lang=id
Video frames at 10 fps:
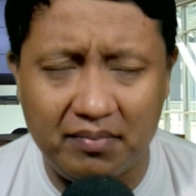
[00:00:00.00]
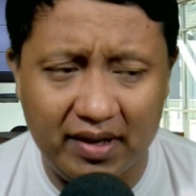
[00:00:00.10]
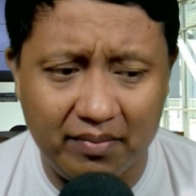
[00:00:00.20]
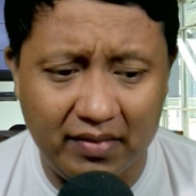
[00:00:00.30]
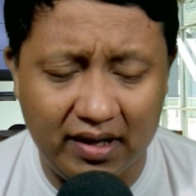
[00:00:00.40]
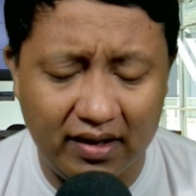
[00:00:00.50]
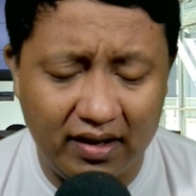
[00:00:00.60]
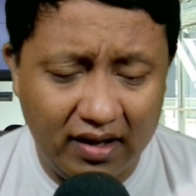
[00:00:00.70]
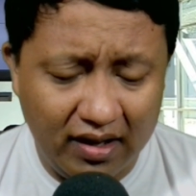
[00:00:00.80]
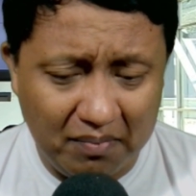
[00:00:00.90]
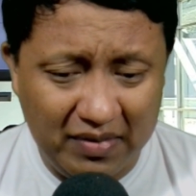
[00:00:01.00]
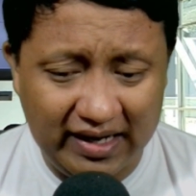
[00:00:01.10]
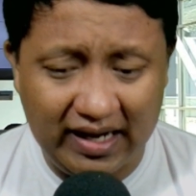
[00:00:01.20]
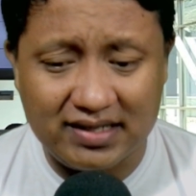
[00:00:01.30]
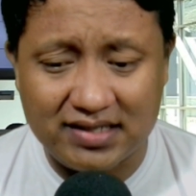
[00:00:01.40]
me me
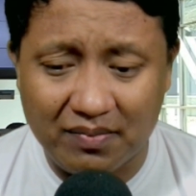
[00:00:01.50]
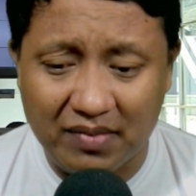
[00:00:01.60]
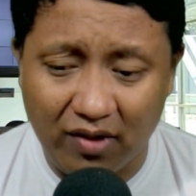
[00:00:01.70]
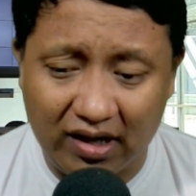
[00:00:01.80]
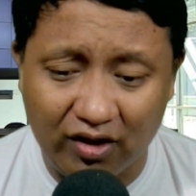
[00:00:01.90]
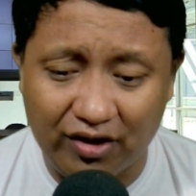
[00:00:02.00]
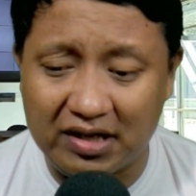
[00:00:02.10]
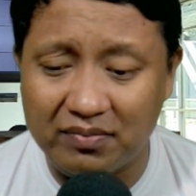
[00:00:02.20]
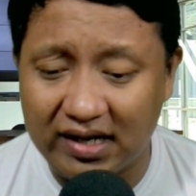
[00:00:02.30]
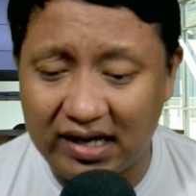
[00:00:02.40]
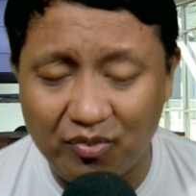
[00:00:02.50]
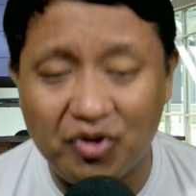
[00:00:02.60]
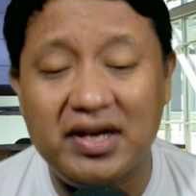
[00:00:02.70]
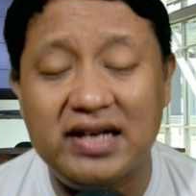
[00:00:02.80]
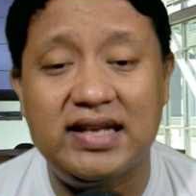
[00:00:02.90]
mengajak bahwa kalau ingin
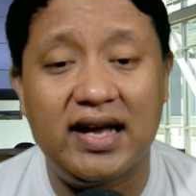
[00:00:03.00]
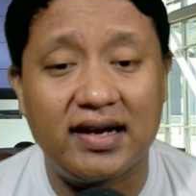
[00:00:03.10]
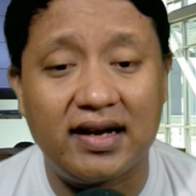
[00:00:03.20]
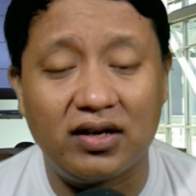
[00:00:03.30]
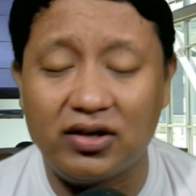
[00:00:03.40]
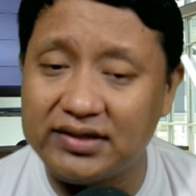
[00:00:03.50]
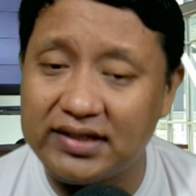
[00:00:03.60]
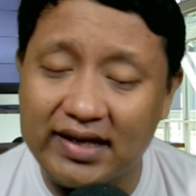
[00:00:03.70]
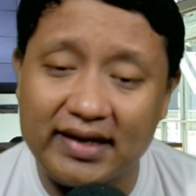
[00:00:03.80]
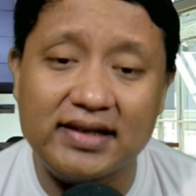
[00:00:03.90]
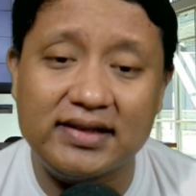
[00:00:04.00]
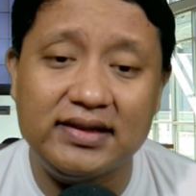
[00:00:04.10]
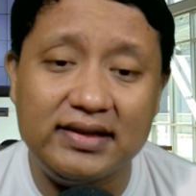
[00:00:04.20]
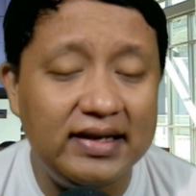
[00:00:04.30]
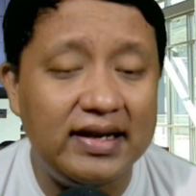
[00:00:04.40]
bergabung ya silahkan, kalau tidak ya
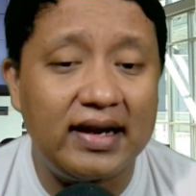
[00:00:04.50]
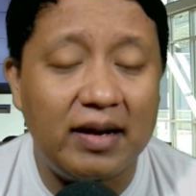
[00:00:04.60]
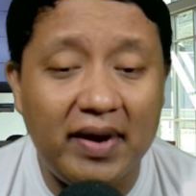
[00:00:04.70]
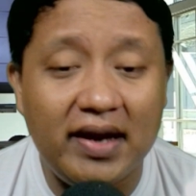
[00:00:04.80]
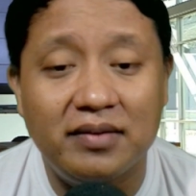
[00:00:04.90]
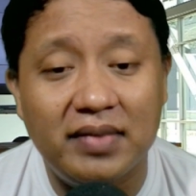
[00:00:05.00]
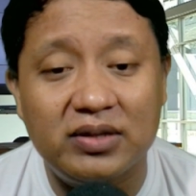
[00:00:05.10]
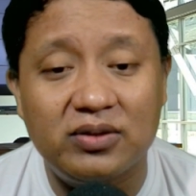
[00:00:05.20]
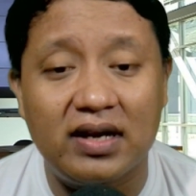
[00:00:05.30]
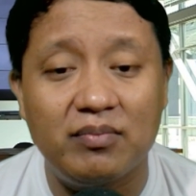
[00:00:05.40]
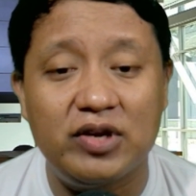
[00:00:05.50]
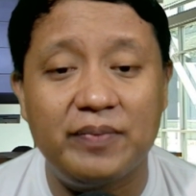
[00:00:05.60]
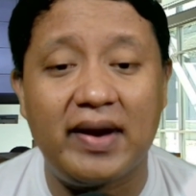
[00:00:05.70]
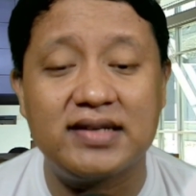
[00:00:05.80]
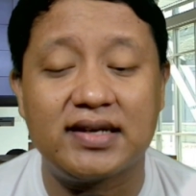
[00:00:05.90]
tidak ngapain begitu kan mau
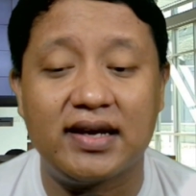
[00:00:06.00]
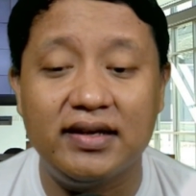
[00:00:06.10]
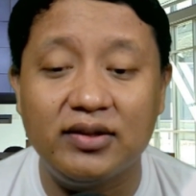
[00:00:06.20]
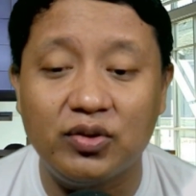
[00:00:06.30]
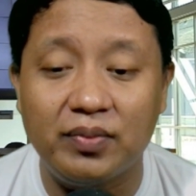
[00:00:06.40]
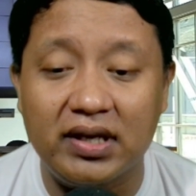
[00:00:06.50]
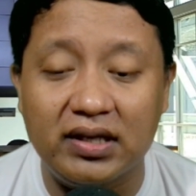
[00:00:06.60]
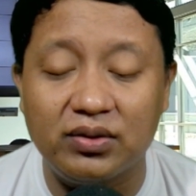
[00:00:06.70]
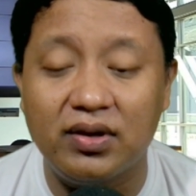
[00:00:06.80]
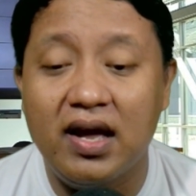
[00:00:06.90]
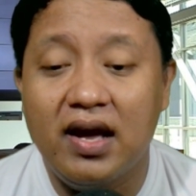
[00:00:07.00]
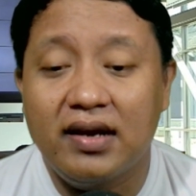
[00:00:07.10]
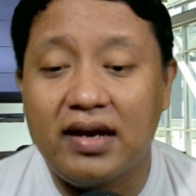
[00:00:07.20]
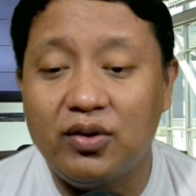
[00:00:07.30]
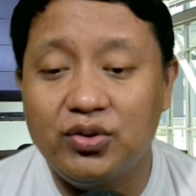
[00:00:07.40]
dipaksakan itu begitu.
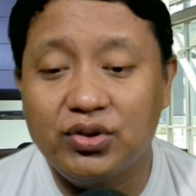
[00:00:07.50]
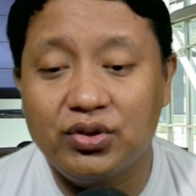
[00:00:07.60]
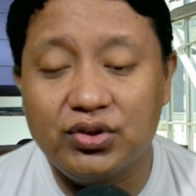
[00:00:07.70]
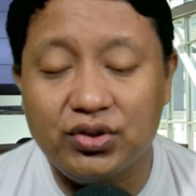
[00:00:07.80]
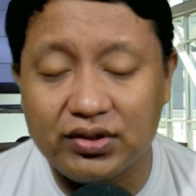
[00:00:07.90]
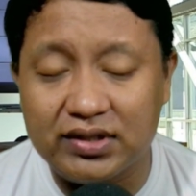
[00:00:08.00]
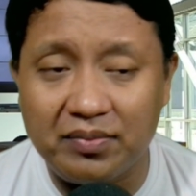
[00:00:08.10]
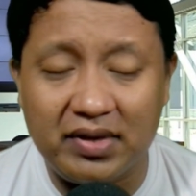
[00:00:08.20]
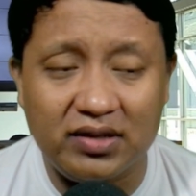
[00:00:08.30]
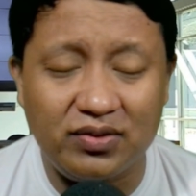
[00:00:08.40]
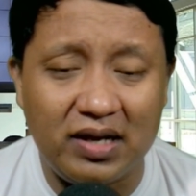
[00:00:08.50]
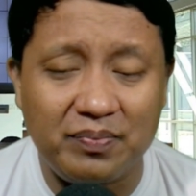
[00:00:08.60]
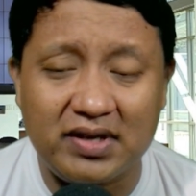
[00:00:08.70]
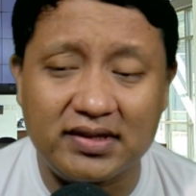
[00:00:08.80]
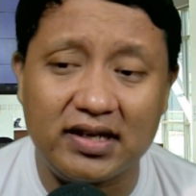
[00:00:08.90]
Dan ujung-ujungnya begitu kan
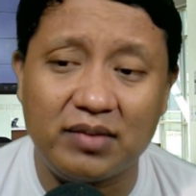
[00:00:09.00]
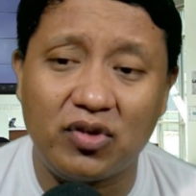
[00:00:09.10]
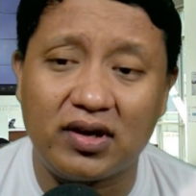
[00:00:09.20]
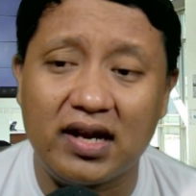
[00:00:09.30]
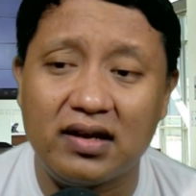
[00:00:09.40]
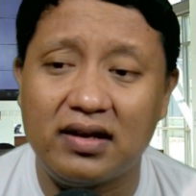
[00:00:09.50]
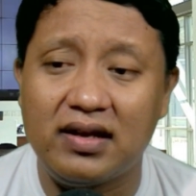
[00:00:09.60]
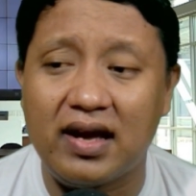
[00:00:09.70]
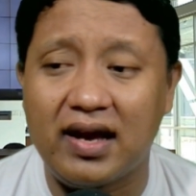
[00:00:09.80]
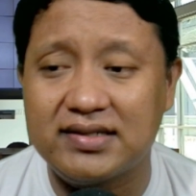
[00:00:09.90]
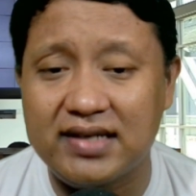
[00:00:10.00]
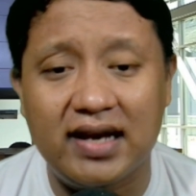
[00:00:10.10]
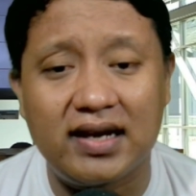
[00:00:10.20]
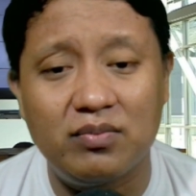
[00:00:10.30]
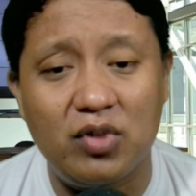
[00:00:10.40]
Partai Demokrat ya
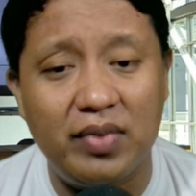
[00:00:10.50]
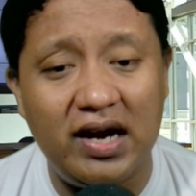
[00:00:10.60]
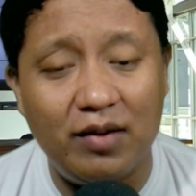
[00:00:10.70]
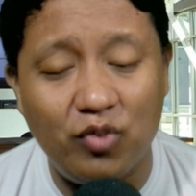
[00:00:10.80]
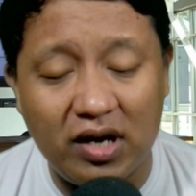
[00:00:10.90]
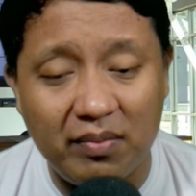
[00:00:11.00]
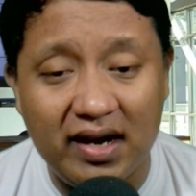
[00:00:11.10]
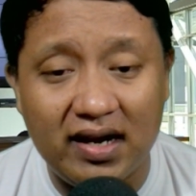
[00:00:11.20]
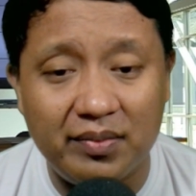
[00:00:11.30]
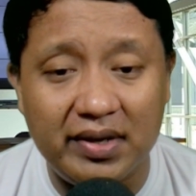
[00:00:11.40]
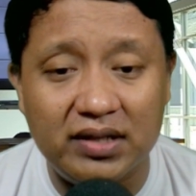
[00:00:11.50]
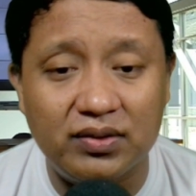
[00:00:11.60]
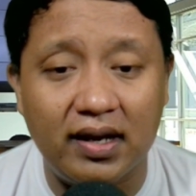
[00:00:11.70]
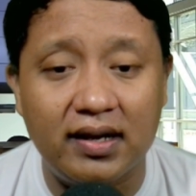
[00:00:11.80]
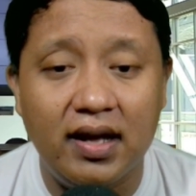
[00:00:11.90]
silahkan mau berlabuh kemana begitu
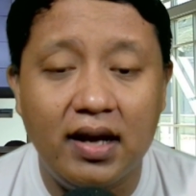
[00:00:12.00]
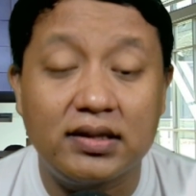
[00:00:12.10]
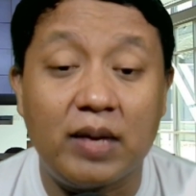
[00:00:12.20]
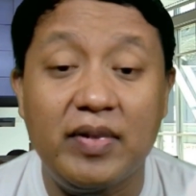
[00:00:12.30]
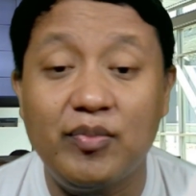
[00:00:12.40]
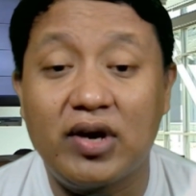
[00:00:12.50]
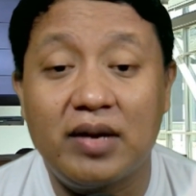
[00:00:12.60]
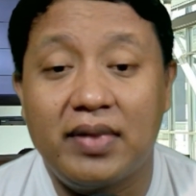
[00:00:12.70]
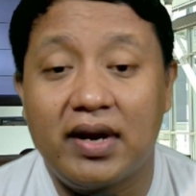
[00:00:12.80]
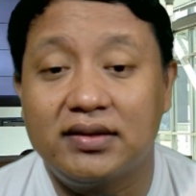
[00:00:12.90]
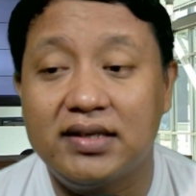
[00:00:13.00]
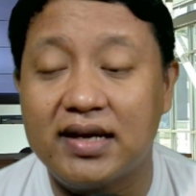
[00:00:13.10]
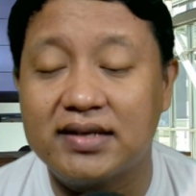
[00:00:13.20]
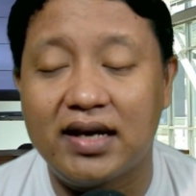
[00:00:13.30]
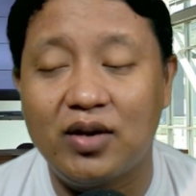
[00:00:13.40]
kan. Tapi bukan berarti
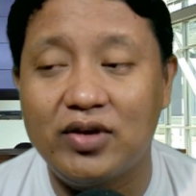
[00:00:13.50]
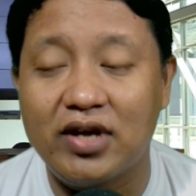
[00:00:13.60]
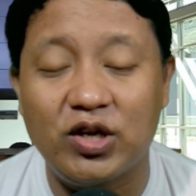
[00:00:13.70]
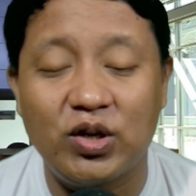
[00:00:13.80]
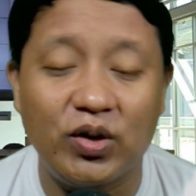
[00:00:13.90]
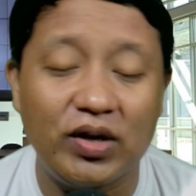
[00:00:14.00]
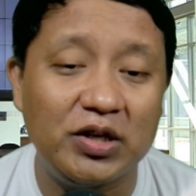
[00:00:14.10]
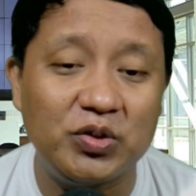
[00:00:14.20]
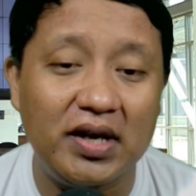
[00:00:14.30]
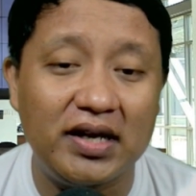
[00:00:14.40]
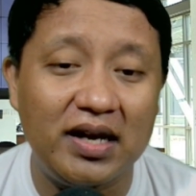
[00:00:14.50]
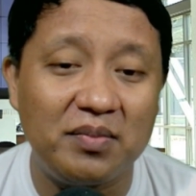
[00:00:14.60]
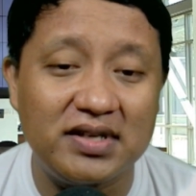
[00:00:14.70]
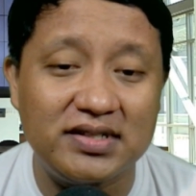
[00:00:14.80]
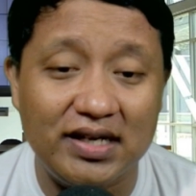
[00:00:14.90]
ya selalu yang digoreng itu adalah
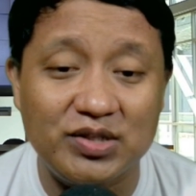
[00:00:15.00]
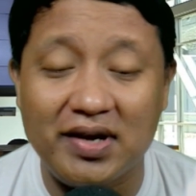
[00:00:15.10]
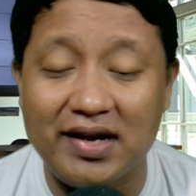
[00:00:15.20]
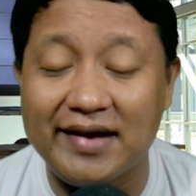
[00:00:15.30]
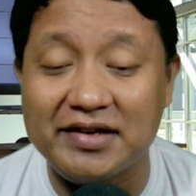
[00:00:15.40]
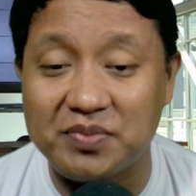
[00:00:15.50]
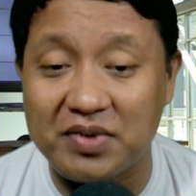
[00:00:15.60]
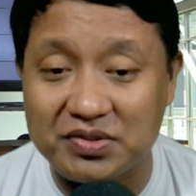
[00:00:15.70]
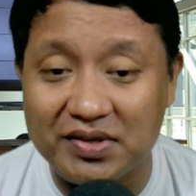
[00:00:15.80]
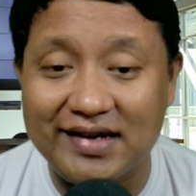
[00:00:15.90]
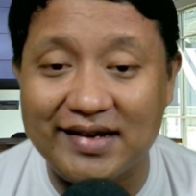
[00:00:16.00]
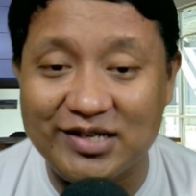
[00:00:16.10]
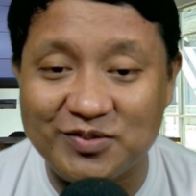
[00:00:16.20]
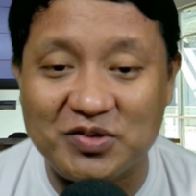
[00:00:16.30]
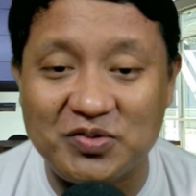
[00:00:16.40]
masalah soal Anies Baswedan,
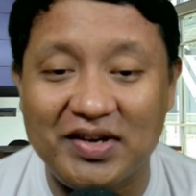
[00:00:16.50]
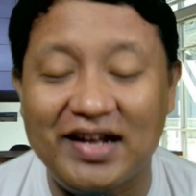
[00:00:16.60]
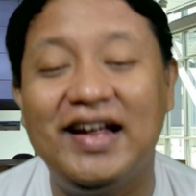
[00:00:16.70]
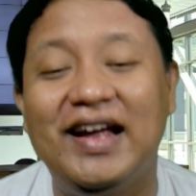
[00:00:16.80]
Anies Baswedan.